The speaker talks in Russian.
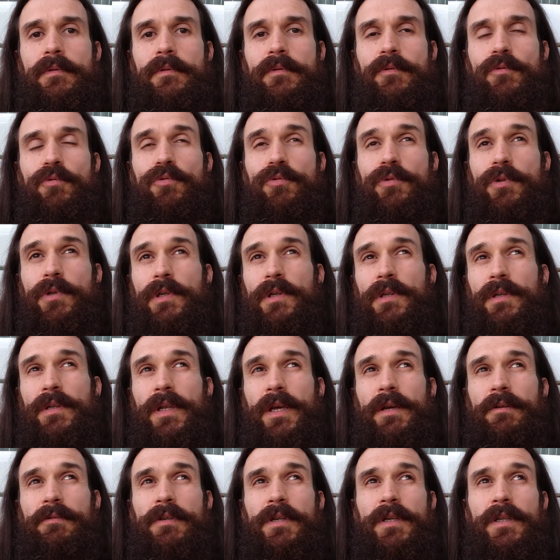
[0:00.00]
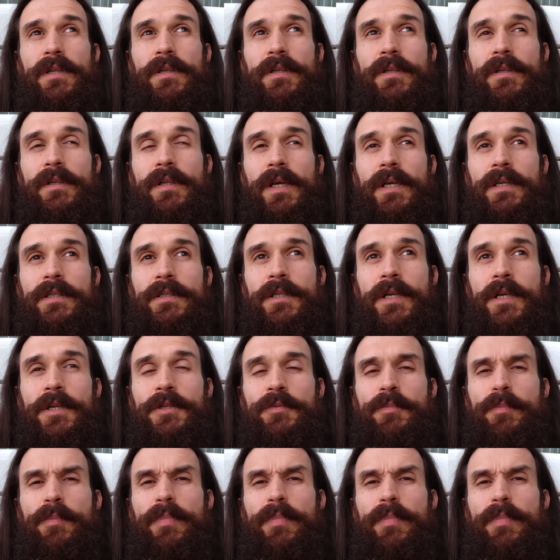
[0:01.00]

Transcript: Ну, или, наверное, так скажем,